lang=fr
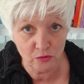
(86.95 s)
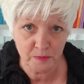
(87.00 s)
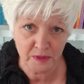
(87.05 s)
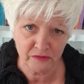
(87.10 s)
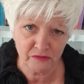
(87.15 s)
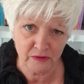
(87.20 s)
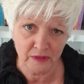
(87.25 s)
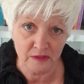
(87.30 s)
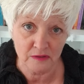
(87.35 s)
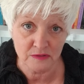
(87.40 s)

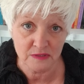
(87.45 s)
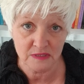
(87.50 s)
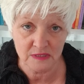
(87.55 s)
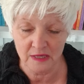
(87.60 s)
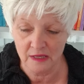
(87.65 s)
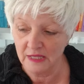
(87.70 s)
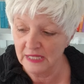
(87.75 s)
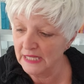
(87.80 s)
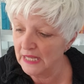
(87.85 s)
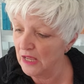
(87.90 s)
préférence,
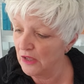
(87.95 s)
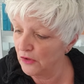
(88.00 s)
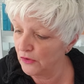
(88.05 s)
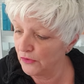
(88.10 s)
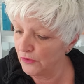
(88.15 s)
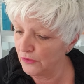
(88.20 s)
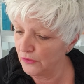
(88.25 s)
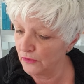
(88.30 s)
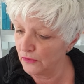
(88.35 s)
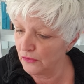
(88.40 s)

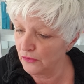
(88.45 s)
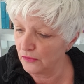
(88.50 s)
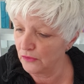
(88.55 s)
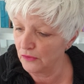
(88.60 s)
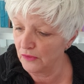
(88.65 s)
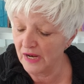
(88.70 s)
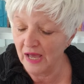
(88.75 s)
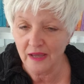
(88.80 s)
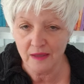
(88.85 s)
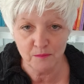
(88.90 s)

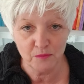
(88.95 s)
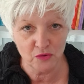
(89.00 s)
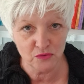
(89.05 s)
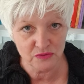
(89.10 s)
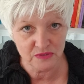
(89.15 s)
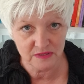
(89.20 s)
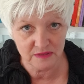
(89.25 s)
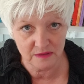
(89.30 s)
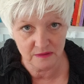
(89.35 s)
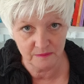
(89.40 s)
euh, la réponse